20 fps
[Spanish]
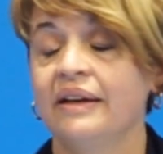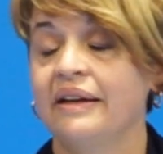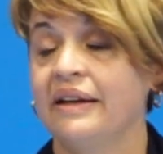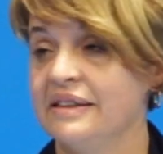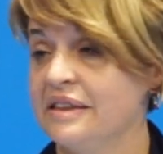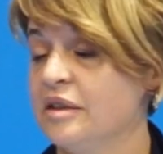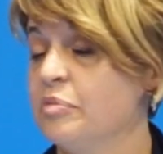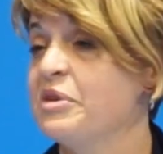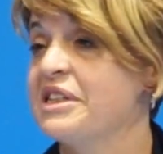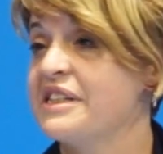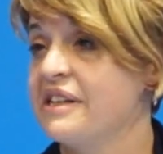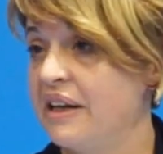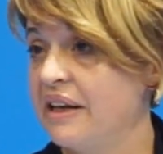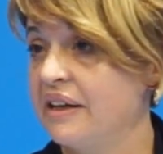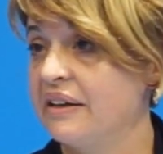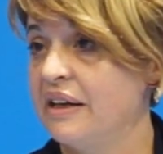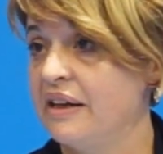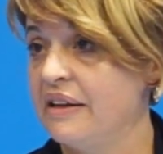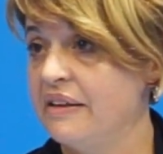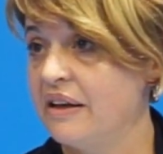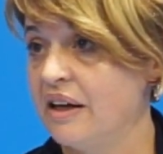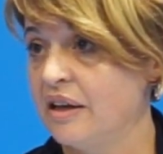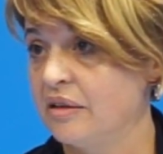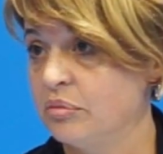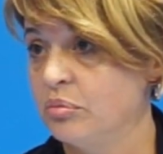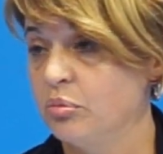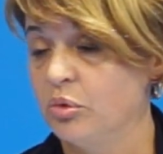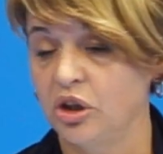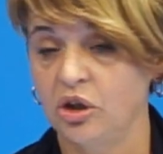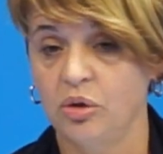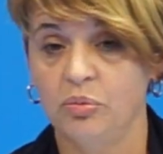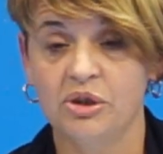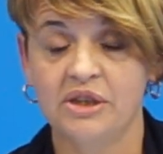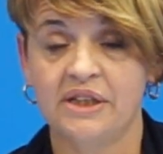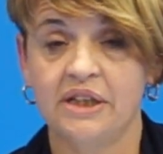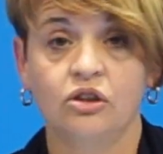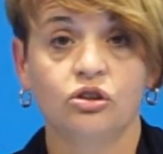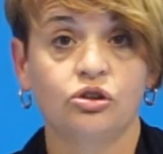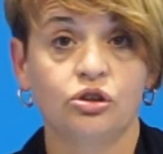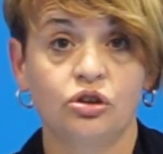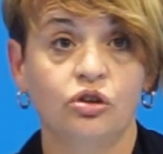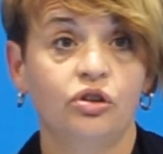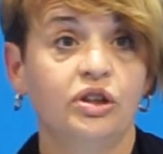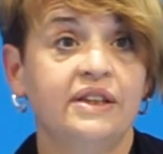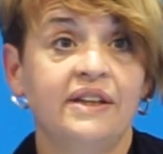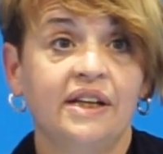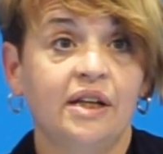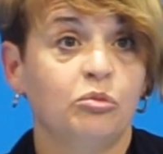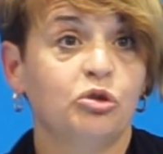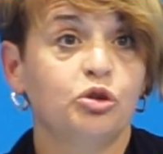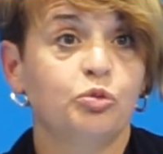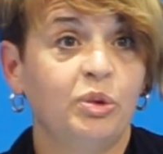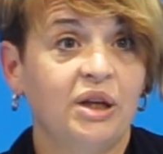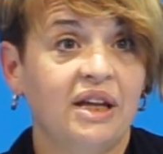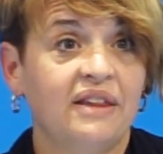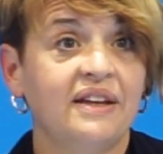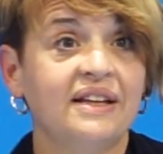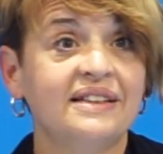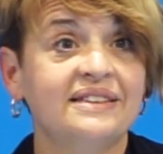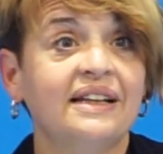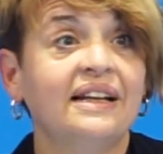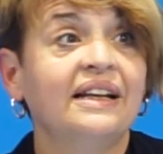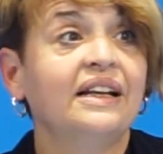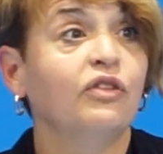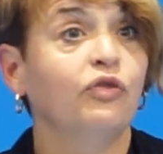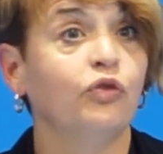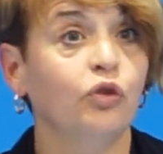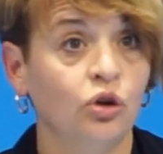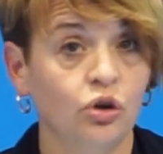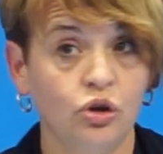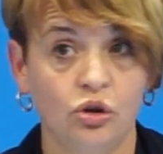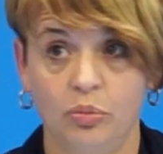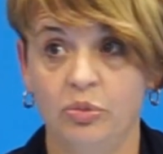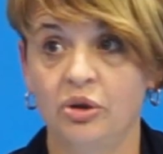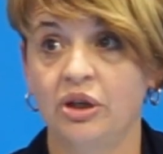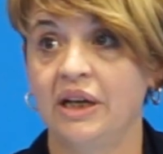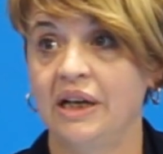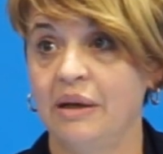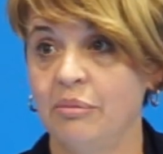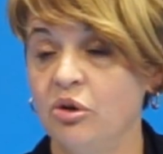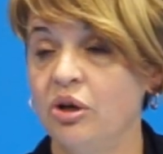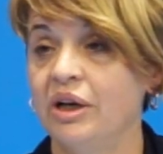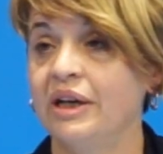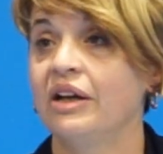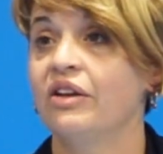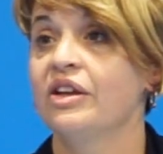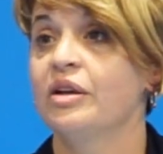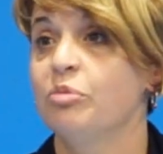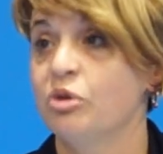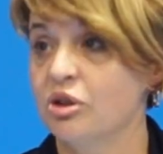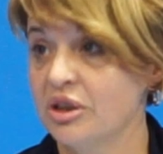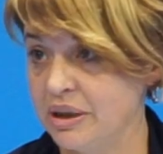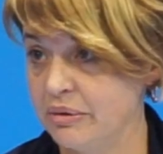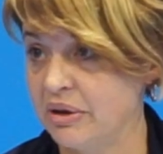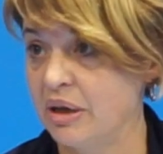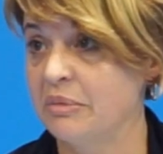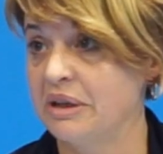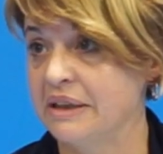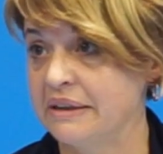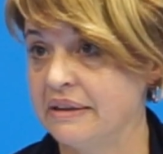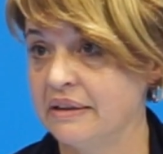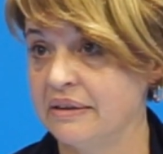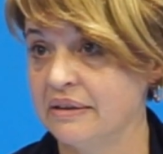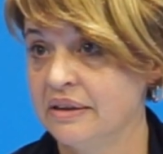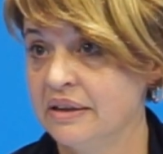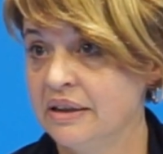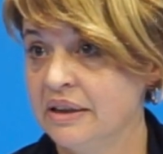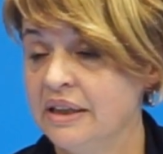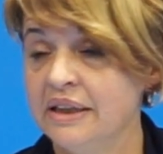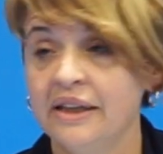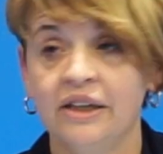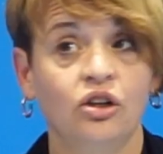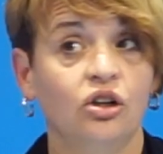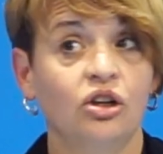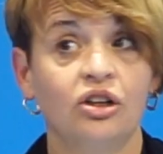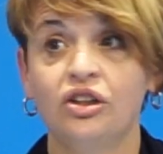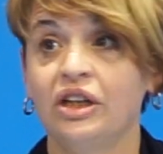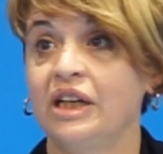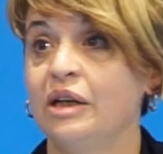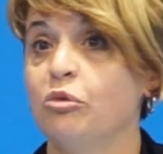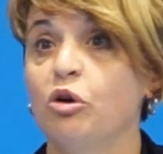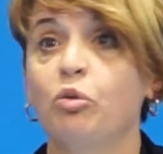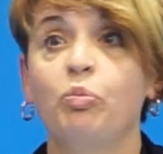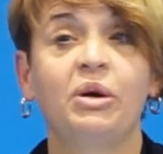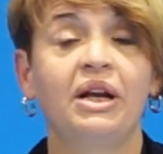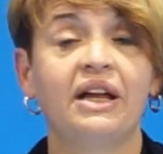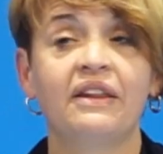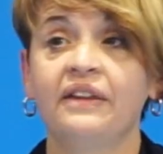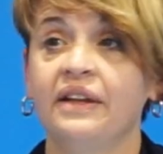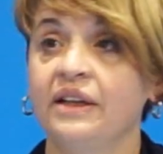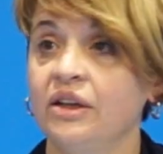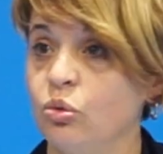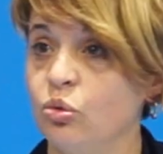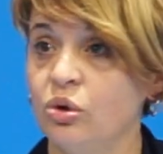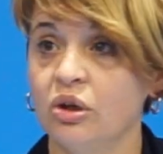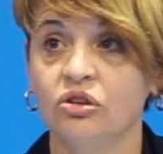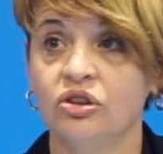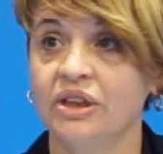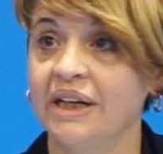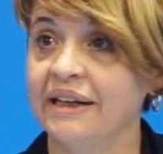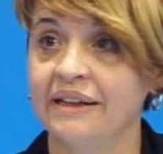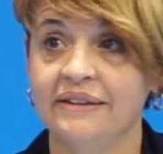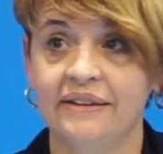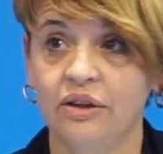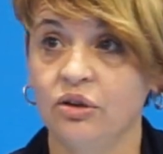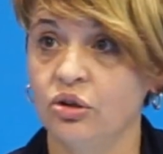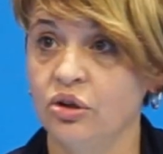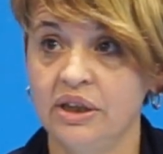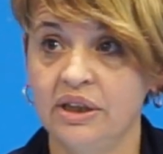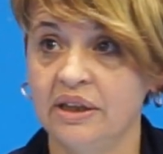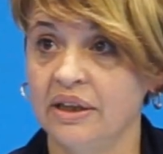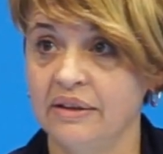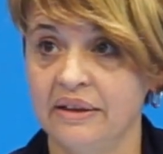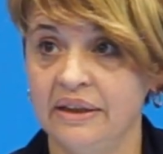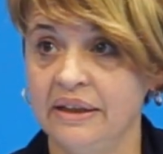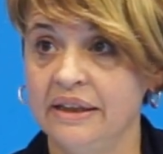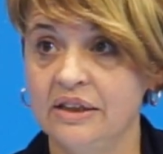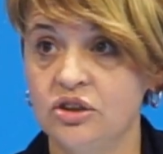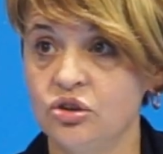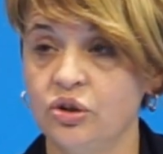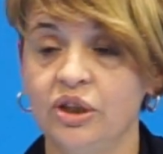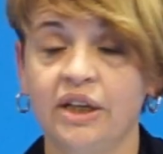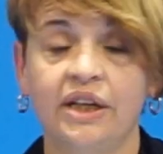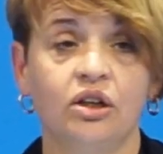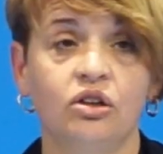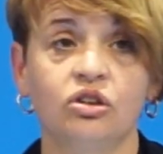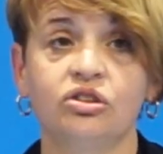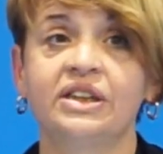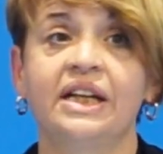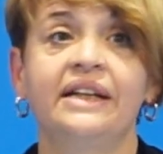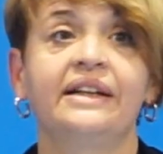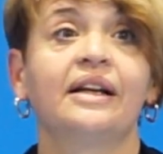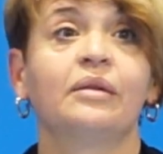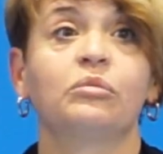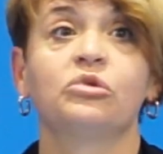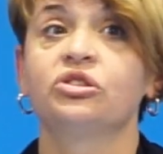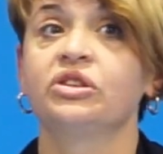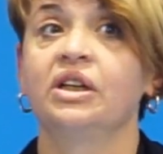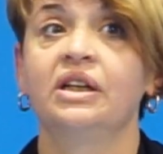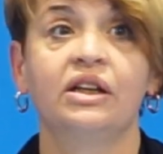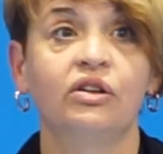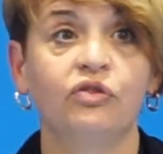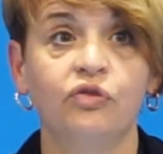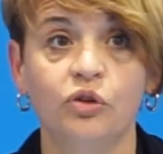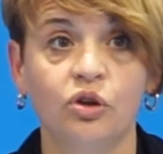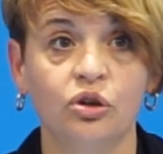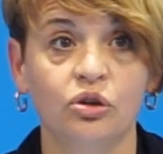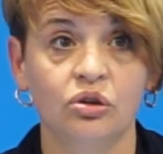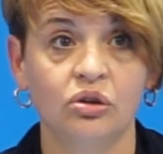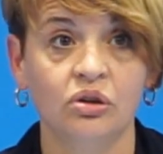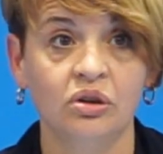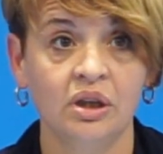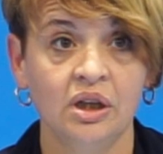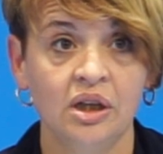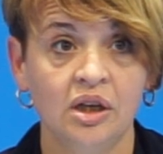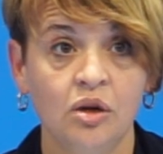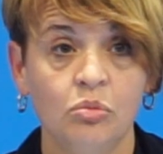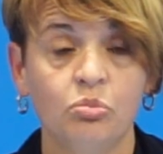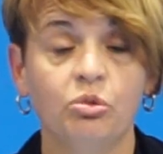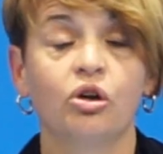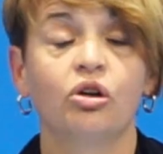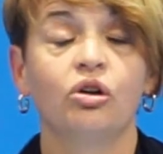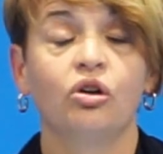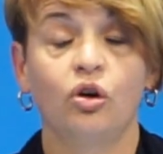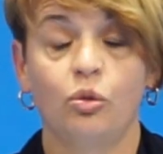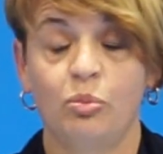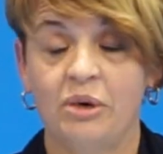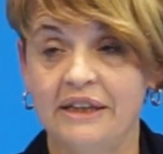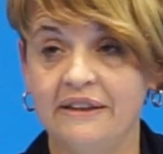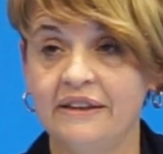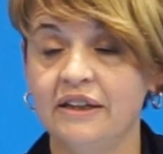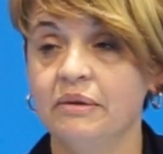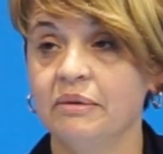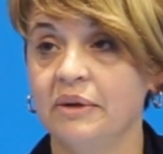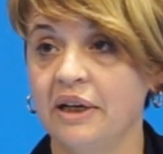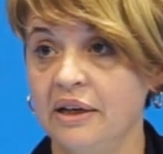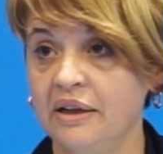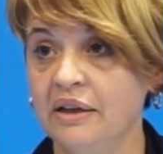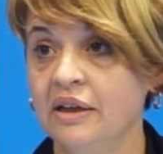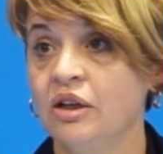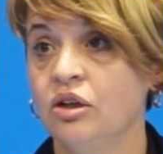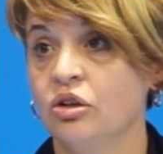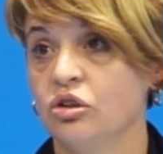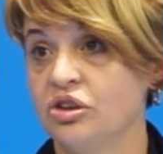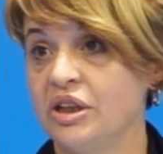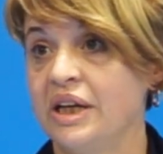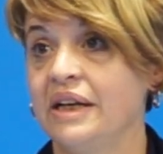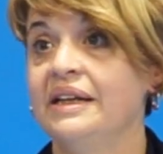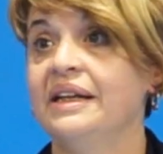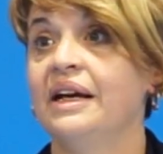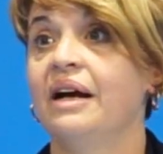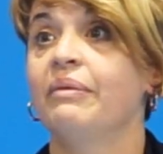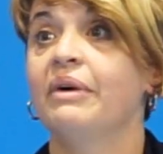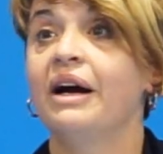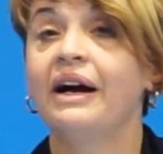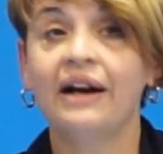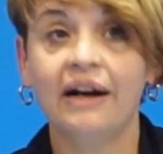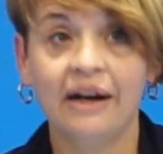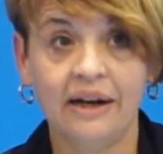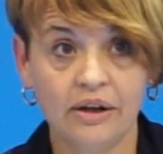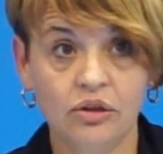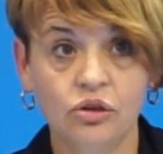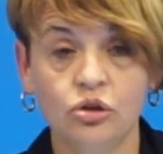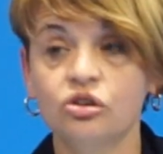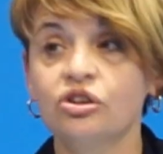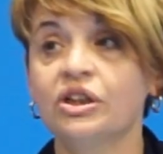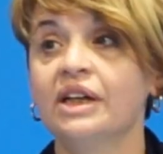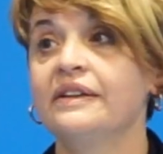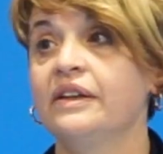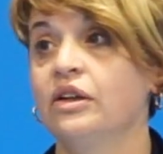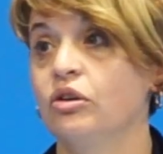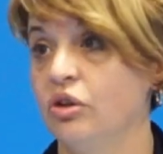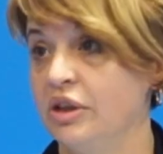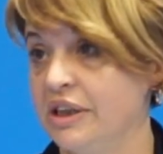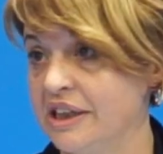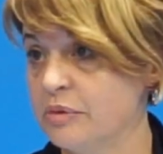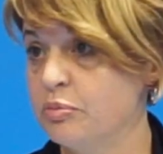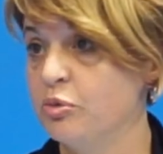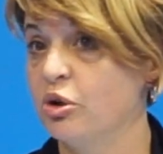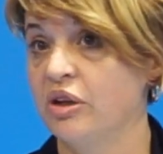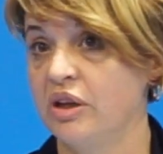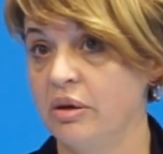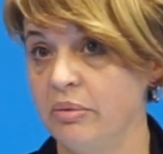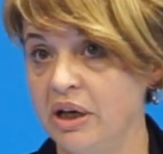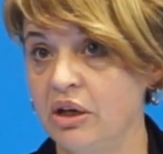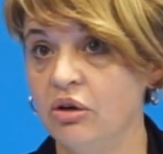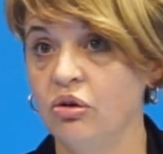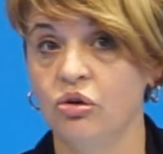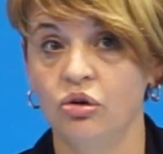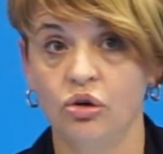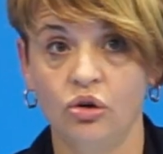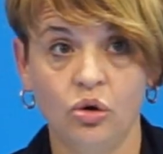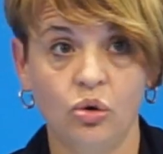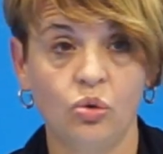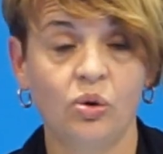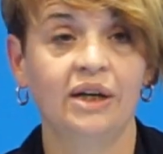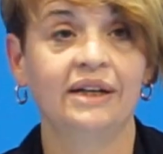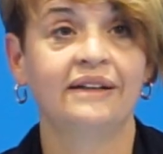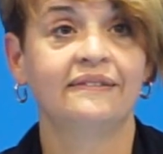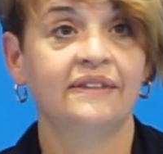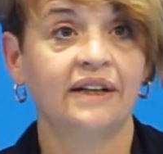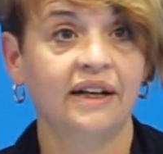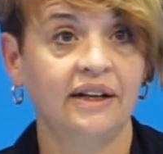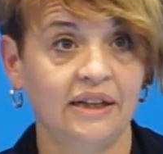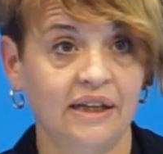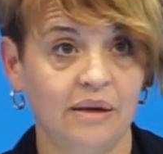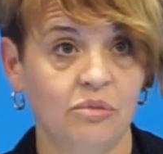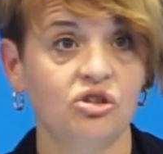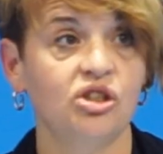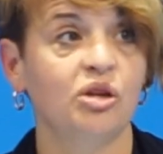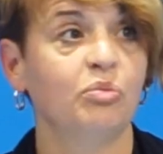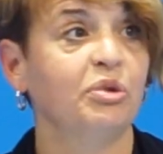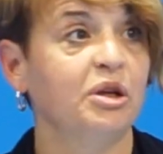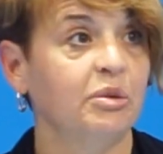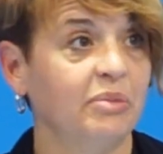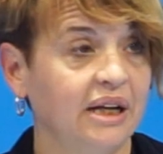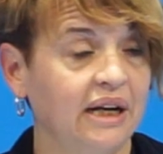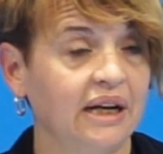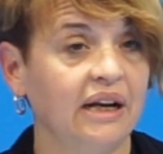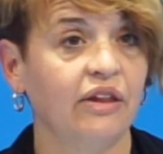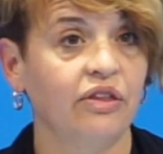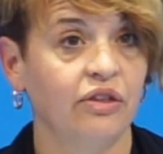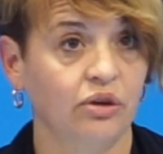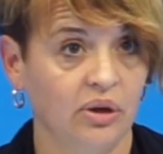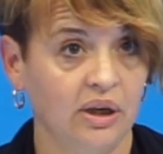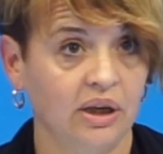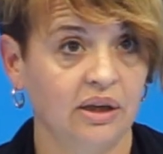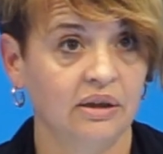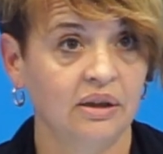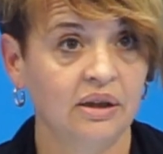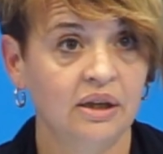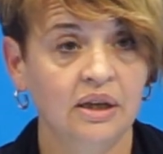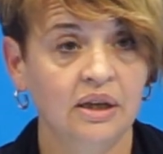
¿Qué es expresar la realidad? Bueno, pues que nosotros donde tenemos plaza es el Leforo, porque la hemos ganado deportivamente. Pero no tenemos plaza en ninguna otra categoría. El hecho de que no saliéramos el Leforo, por normativa, nos haría bajar dos categorías por debajo, con lo cual entraríamos en Primera Nacional.